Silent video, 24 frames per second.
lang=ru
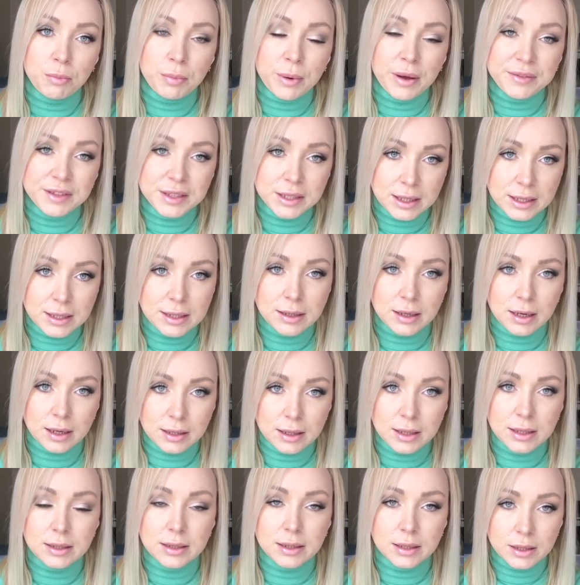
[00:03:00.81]
по всей
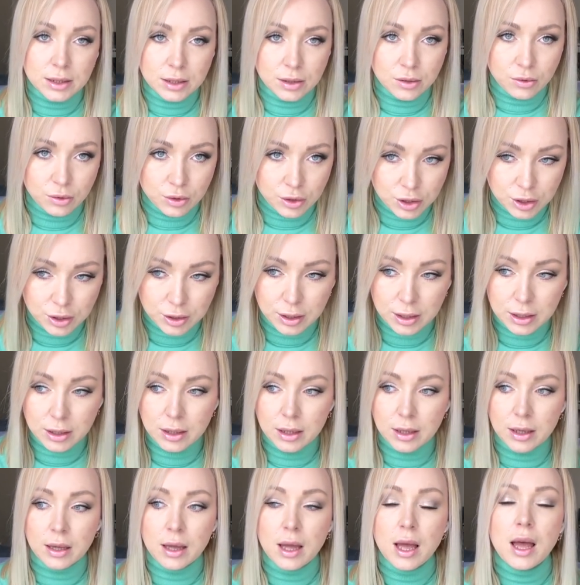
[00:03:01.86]
стране здесь точно.
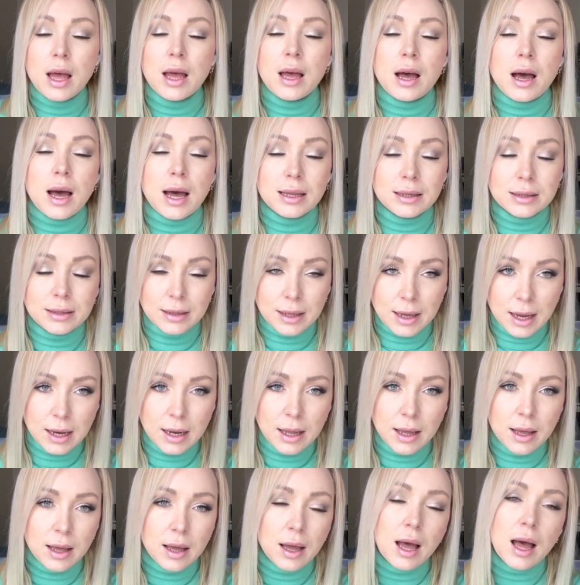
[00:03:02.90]
Это
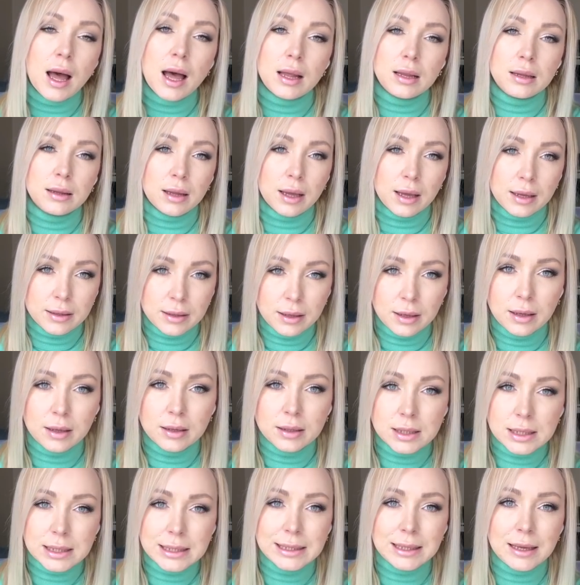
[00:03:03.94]
Анталия, Алания,
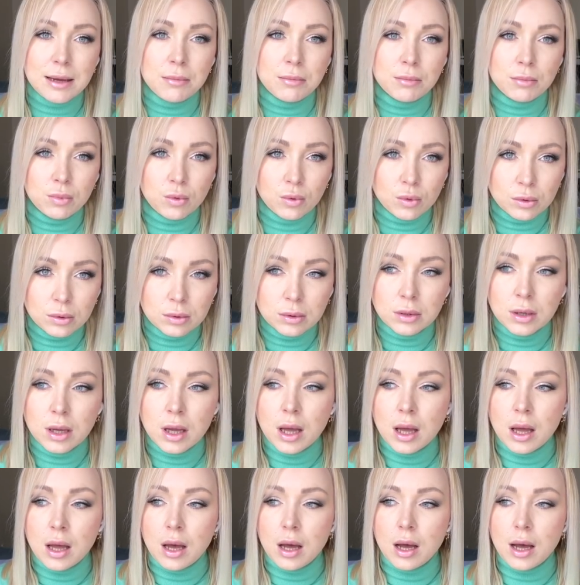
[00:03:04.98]
Стамбул,
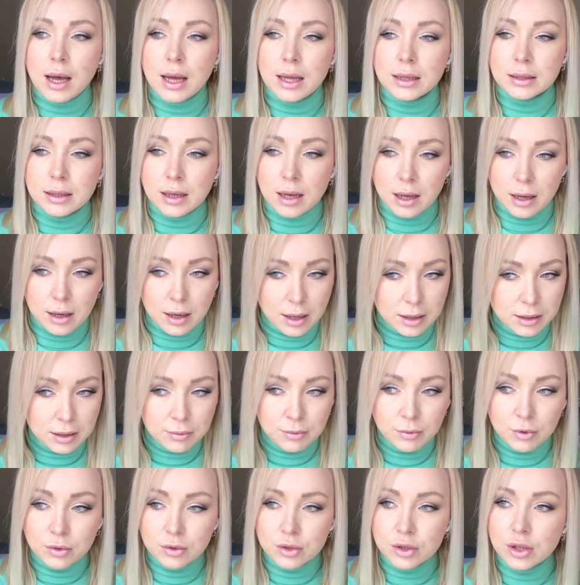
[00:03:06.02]
Анкара
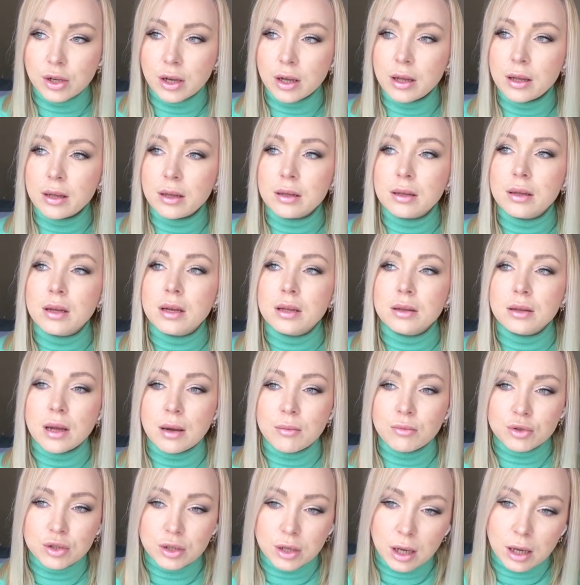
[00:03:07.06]
немножко.
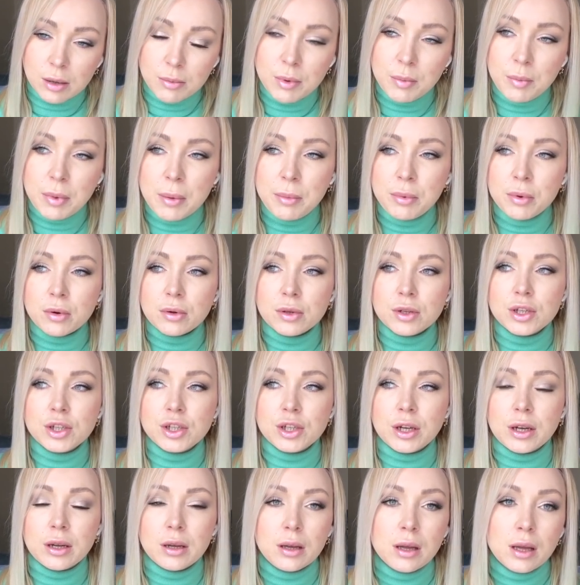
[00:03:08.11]
Там уже как бы попроще.